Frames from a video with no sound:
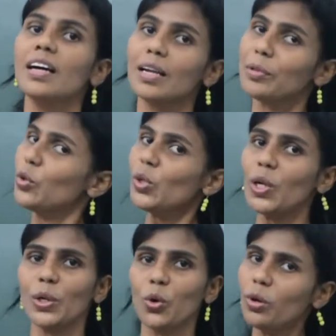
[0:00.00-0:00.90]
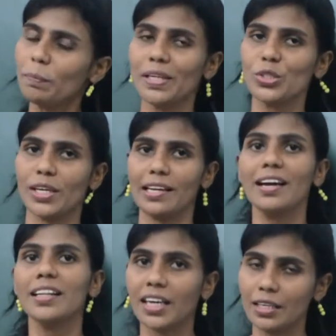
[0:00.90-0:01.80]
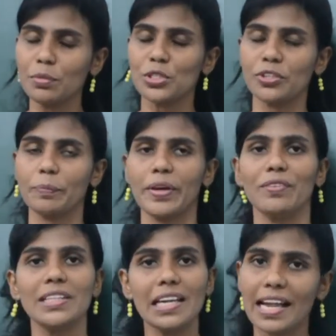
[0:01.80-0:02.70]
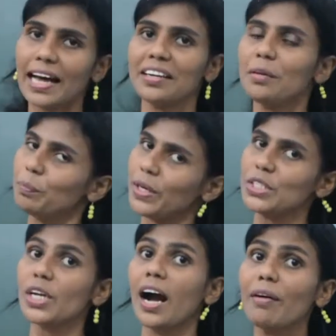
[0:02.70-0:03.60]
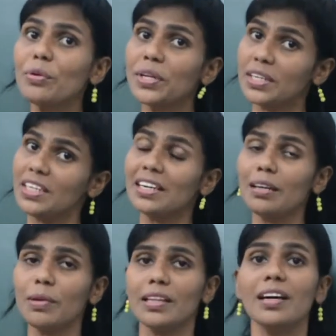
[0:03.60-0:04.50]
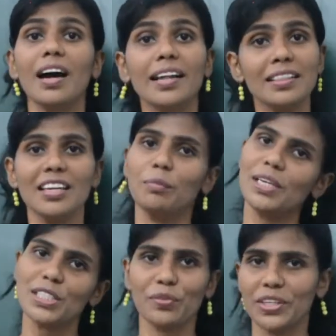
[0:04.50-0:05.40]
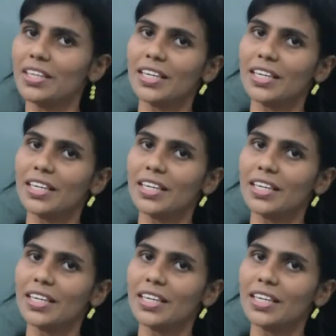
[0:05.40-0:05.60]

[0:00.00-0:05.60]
நம்ம கூகுளோட ஹோம் பேஜ் இருக்கு இல்லையா அதை கண்டுபிடிச்ச ஒரு பேர் வந்து லாரி பேஜ் அவருடைய ட்ரீமில் தான் அந்த இமேஜ் அவருக்கு